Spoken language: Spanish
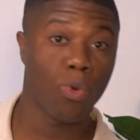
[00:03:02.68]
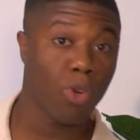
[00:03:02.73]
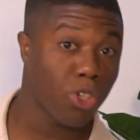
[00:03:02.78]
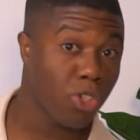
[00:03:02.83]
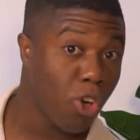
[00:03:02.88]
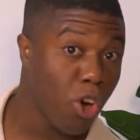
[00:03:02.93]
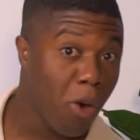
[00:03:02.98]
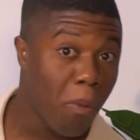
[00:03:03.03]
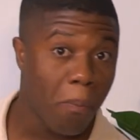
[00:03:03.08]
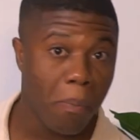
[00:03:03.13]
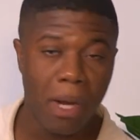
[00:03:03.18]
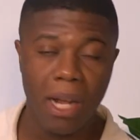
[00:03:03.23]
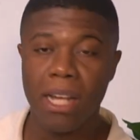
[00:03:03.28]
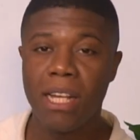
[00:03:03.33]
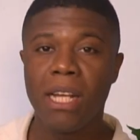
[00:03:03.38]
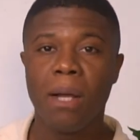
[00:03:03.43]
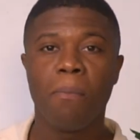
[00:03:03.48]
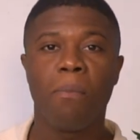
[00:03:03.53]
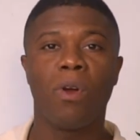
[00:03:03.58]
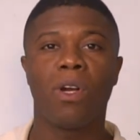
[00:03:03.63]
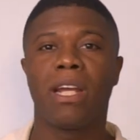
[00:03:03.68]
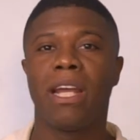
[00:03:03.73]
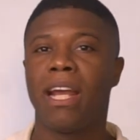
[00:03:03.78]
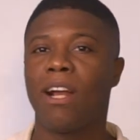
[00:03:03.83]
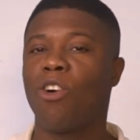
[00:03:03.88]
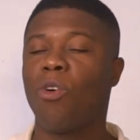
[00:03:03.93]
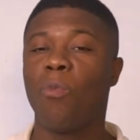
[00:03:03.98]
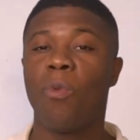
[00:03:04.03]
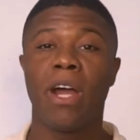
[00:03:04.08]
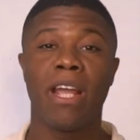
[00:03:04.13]
los compras, porque
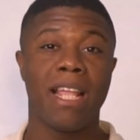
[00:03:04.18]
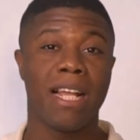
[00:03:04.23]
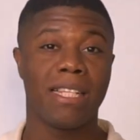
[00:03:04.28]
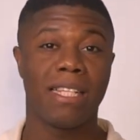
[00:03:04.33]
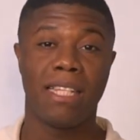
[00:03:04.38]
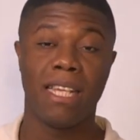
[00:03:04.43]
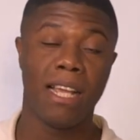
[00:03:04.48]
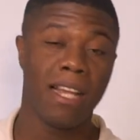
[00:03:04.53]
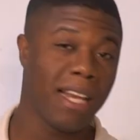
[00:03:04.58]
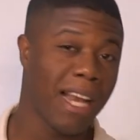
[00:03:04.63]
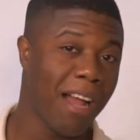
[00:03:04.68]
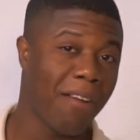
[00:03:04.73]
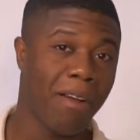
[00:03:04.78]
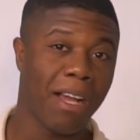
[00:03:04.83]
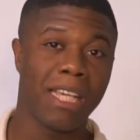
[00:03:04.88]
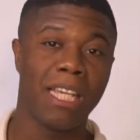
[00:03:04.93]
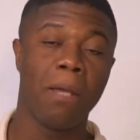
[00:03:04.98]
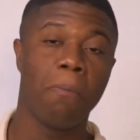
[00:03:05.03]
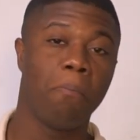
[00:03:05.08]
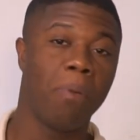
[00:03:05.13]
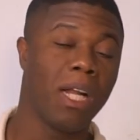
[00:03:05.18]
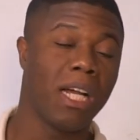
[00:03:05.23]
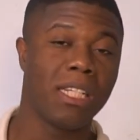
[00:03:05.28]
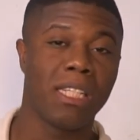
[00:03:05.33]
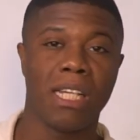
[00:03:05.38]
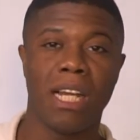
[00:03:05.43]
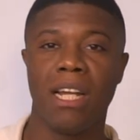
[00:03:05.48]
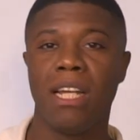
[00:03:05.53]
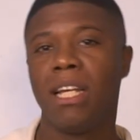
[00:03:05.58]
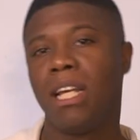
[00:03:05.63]
como ella es quien lava, quien
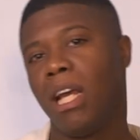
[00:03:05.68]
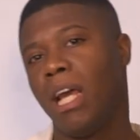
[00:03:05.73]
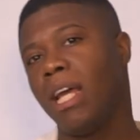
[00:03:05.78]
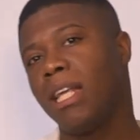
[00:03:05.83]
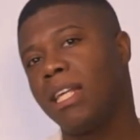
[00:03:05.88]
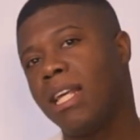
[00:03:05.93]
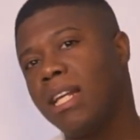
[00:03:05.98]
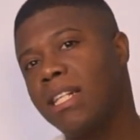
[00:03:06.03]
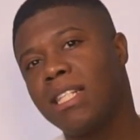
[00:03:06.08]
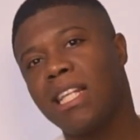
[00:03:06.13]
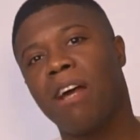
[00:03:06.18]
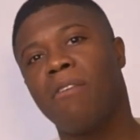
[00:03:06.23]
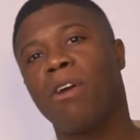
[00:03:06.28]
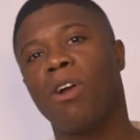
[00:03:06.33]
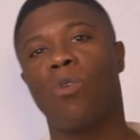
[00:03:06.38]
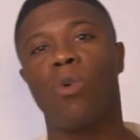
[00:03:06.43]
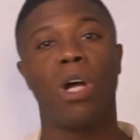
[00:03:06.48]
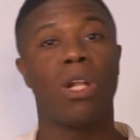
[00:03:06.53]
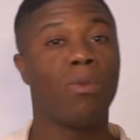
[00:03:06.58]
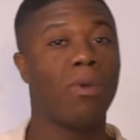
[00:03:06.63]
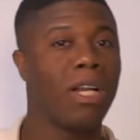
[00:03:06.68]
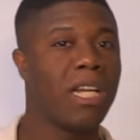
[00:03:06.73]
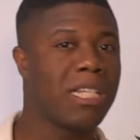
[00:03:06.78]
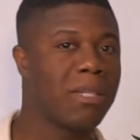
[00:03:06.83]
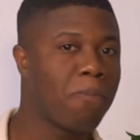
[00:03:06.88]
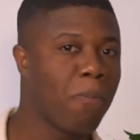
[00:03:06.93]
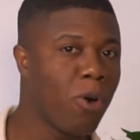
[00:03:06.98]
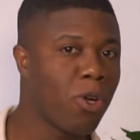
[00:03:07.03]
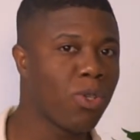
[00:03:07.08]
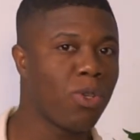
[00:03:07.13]
plancha, es quien sabe cuando al
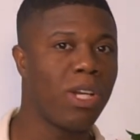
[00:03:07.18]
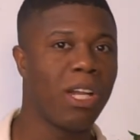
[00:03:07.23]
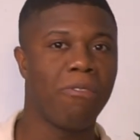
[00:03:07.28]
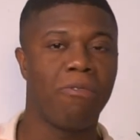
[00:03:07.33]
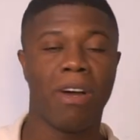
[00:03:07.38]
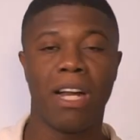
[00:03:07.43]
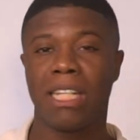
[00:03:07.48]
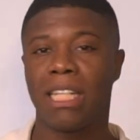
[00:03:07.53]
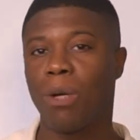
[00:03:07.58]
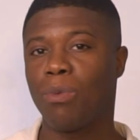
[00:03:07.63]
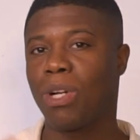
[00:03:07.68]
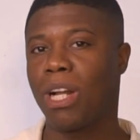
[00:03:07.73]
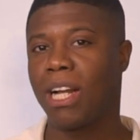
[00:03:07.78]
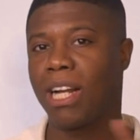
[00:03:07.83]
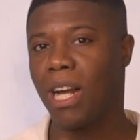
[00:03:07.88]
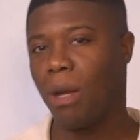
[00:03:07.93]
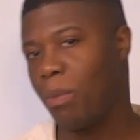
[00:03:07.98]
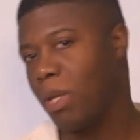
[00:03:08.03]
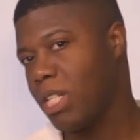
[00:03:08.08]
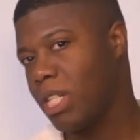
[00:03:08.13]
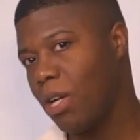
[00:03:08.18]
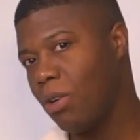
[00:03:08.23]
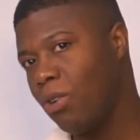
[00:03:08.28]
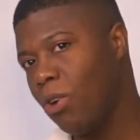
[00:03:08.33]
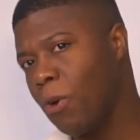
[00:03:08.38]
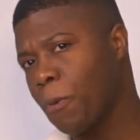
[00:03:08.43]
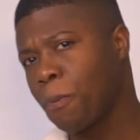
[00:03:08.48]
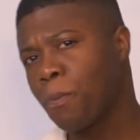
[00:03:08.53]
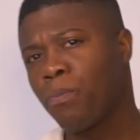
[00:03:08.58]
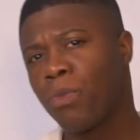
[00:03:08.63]
esposo le falta una camisa o
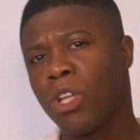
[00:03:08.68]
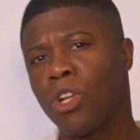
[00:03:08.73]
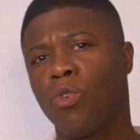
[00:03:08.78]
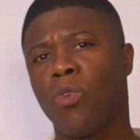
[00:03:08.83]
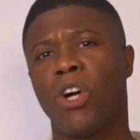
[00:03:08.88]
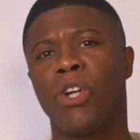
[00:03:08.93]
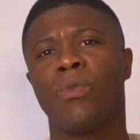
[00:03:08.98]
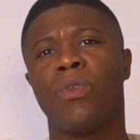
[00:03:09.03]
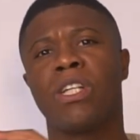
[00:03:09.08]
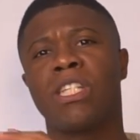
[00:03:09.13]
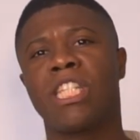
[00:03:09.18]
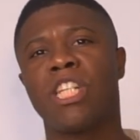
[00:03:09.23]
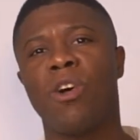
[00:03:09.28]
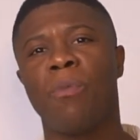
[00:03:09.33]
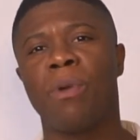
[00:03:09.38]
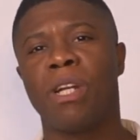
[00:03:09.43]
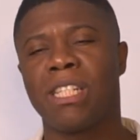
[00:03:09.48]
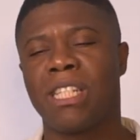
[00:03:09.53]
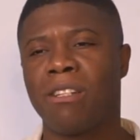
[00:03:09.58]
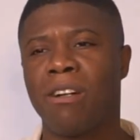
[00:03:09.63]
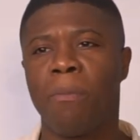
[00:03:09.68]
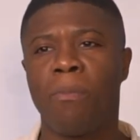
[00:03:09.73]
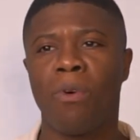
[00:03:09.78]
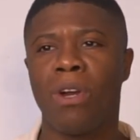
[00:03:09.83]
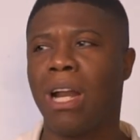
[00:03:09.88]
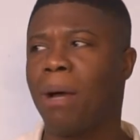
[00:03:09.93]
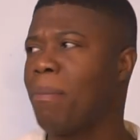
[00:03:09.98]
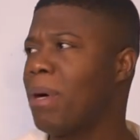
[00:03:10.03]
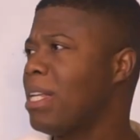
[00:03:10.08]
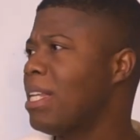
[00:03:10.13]
no. Cuando ese hombre se va por
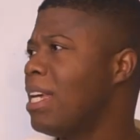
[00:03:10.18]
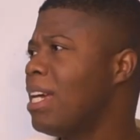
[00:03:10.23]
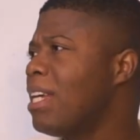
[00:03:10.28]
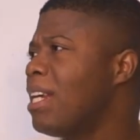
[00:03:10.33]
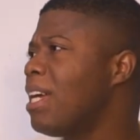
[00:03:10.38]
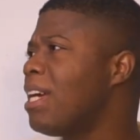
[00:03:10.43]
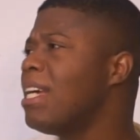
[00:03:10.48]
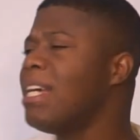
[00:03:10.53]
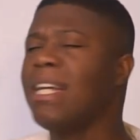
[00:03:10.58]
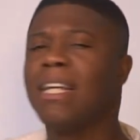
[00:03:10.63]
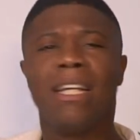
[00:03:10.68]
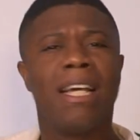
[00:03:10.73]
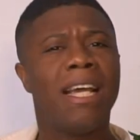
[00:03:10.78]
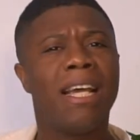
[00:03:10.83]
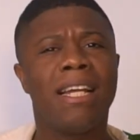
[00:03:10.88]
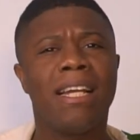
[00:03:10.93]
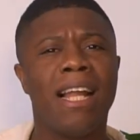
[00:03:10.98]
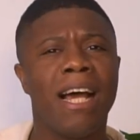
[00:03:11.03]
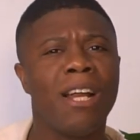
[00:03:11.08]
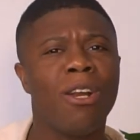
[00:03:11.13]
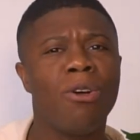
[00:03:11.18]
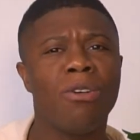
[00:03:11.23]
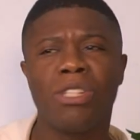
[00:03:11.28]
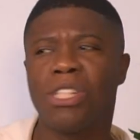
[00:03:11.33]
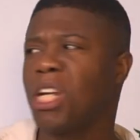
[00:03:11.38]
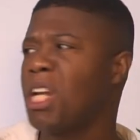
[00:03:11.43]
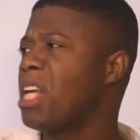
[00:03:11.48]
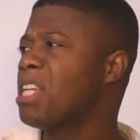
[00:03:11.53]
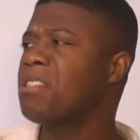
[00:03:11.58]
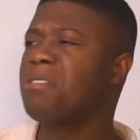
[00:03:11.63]
la mañana, en la
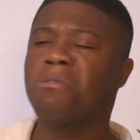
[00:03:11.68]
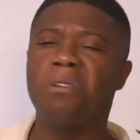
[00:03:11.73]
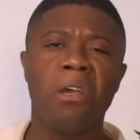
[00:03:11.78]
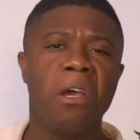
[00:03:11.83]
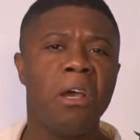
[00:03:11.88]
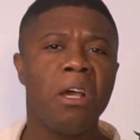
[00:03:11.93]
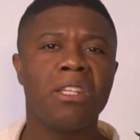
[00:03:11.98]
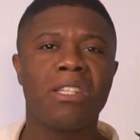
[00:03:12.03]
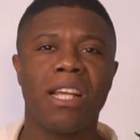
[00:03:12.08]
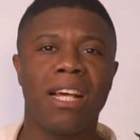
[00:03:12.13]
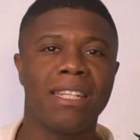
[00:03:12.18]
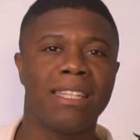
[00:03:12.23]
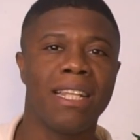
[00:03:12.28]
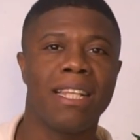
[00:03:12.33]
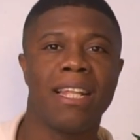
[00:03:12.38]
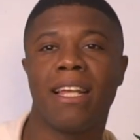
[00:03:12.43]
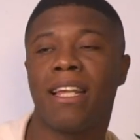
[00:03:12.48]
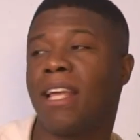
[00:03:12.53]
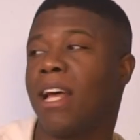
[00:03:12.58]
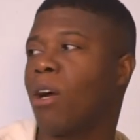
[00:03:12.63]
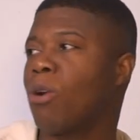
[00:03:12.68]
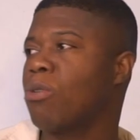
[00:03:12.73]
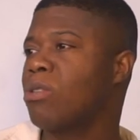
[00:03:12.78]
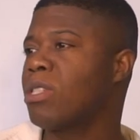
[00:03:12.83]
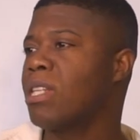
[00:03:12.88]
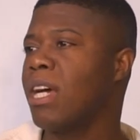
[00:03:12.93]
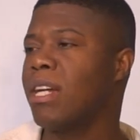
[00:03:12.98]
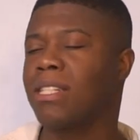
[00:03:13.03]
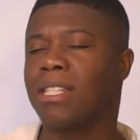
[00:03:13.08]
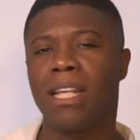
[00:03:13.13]
noche a las 10, antes de a
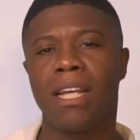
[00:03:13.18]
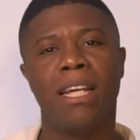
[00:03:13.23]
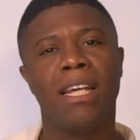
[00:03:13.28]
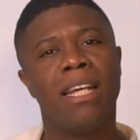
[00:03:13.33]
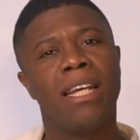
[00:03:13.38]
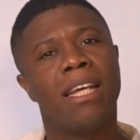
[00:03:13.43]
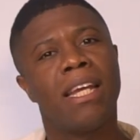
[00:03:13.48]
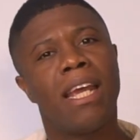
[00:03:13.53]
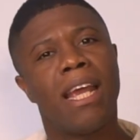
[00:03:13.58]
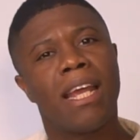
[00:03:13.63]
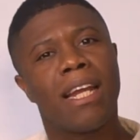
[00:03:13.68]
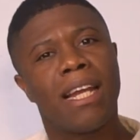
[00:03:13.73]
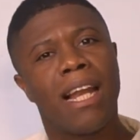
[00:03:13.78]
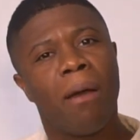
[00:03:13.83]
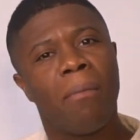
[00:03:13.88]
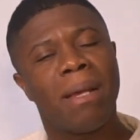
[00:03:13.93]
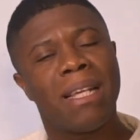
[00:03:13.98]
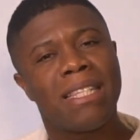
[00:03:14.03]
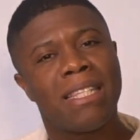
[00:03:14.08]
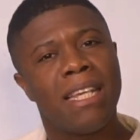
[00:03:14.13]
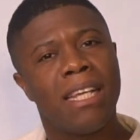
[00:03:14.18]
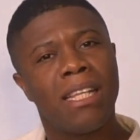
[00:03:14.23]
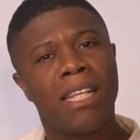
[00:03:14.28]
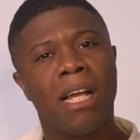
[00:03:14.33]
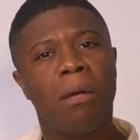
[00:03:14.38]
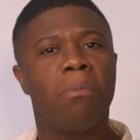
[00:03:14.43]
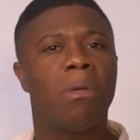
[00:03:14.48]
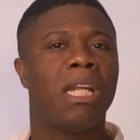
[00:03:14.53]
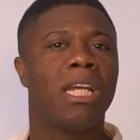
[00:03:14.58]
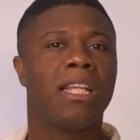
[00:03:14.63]
acostarse, en la
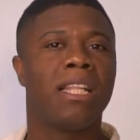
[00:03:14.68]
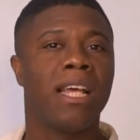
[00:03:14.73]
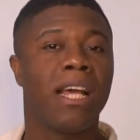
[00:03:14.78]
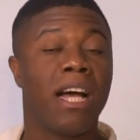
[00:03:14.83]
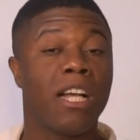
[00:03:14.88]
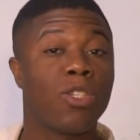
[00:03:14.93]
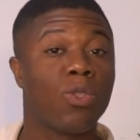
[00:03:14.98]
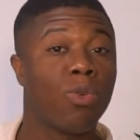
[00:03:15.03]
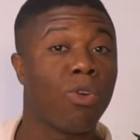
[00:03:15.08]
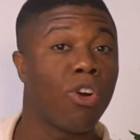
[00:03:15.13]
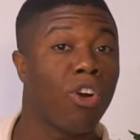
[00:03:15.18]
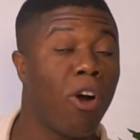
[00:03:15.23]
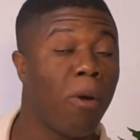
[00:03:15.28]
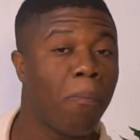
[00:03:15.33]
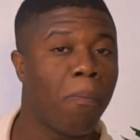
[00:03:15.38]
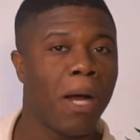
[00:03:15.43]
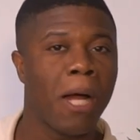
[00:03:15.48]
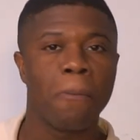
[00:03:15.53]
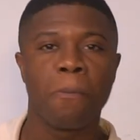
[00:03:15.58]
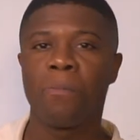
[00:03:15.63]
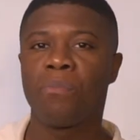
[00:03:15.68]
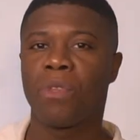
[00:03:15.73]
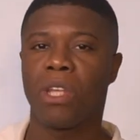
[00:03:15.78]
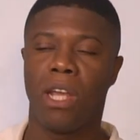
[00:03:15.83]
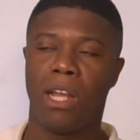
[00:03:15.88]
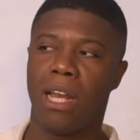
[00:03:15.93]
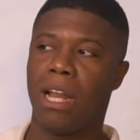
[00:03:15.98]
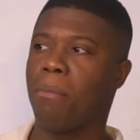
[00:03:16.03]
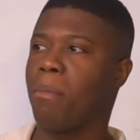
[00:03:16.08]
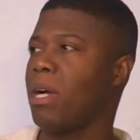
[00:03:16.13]
mesita, le deja su ropa,
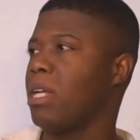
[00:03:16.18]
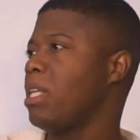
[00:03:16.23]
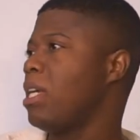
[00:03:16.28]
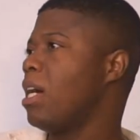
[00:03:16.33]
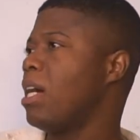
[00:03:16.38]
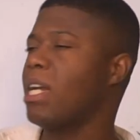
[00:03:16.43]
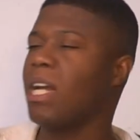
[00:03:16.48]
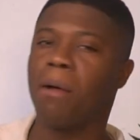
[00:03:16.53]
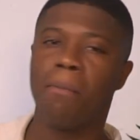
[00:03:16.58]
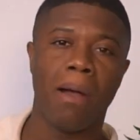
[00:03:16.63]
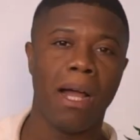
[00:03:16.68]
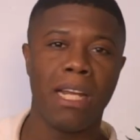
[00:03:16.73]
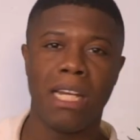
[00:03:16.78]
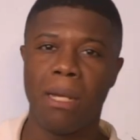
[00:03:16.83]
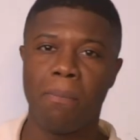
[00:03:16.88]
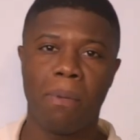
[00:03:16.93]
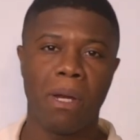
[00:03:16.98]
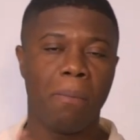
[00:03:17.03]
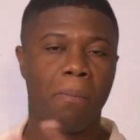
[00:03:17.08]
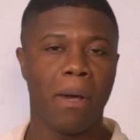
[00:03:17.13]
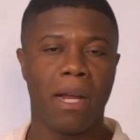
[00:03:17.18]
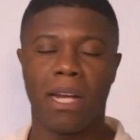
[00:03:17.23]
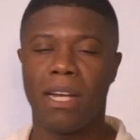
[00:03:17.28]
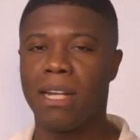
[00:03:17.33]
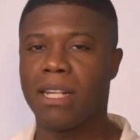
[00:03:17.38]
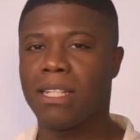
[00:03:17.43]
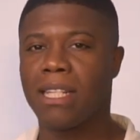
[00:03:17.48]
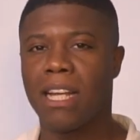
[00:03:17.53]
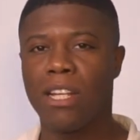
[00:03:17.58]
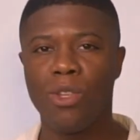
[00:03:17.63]
en la mañana va y le prepara el
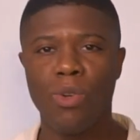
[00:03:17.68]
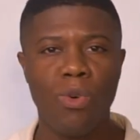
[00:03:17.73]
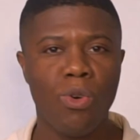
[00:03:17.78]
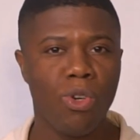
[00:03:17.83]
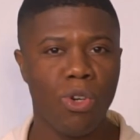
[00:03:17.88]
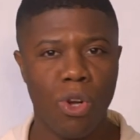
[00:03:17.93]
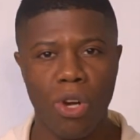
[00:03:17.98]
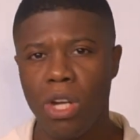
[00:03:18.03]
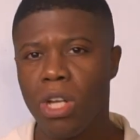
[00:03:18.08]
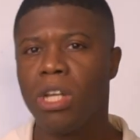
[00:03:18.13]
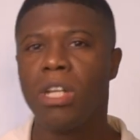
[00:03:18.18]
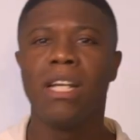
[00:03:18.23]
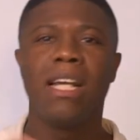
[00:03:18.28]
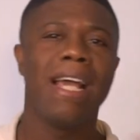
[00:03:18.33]
desayuno.